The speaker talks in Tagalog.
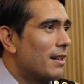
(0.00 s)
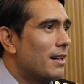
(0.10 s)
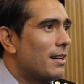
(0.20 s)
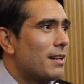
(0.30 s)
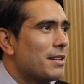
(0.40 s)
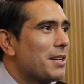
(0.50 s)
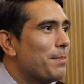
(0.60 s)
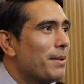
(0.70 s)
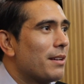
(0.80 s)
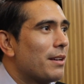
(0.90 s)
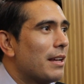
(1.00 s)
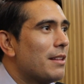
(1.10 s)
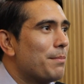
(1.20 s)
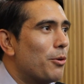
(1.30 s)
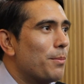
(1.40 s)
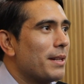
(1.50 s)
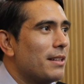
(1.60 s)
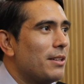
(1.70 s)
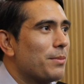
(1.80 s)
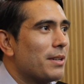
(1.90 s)
Uh, ah, Siyempre, in the moment,
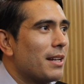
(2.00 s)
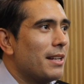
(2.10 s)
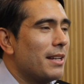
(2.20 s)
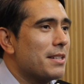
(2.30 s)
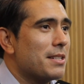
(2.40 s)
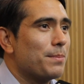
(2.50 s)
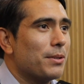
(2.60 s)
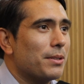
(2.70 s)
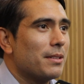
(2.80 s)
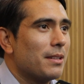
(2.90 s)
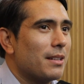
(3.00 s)
hindi mo na iniisip yun.